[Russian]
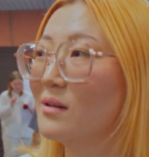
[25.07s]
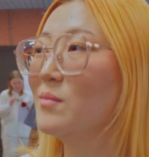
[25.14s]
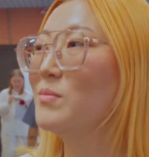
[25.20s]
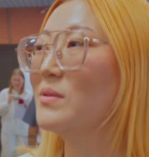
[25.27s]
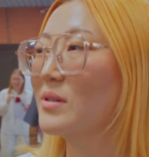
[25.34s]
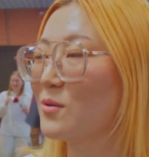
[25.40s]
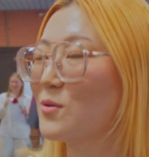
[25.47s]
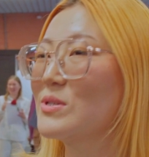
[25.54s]
Э,
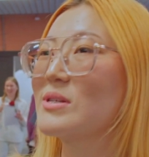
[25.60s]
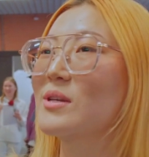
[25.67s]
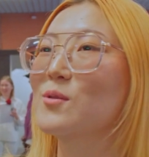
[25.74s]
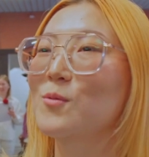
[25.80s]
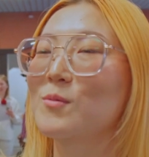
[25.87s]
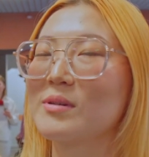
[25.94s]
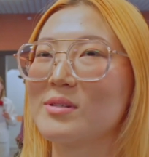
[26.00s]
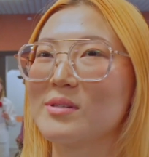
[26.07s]
про
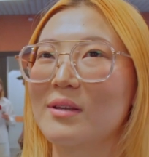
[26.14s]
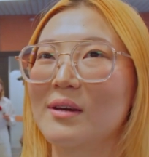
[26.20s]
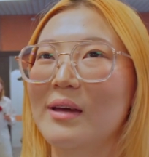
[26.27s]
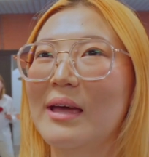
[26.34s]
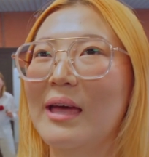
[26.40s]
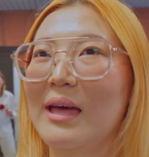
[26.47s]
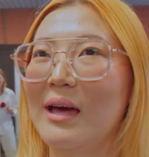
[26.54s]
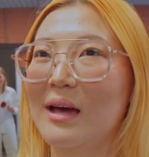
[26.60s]
думала, что а,
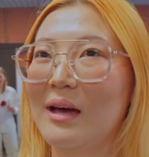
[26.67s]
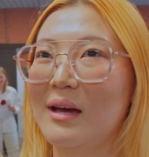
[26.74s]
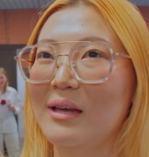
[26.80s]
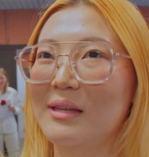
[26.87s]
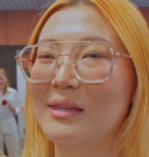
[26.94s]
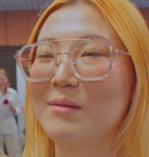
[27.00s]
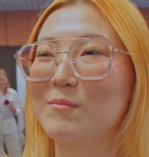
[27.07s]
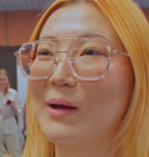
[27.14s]

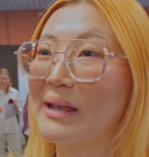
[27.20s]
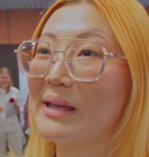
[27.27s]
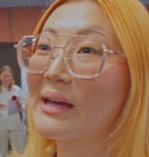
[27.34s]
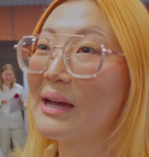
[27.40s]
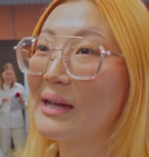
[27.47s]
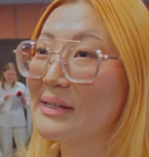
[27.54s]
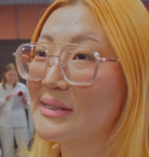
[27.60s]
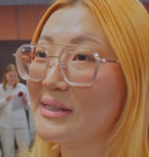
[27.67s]
это
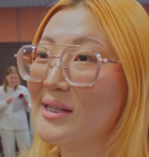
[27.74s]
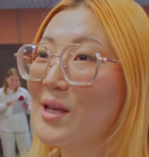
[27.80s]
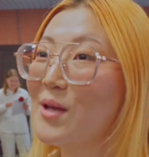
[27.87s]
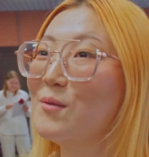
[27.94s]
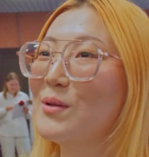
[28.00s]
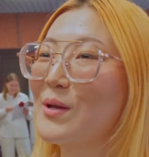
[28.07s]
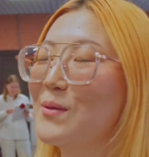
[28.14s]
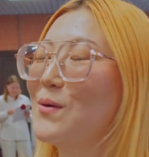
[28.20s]
маленькая
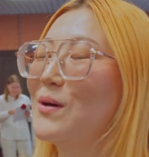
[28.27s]
деревня,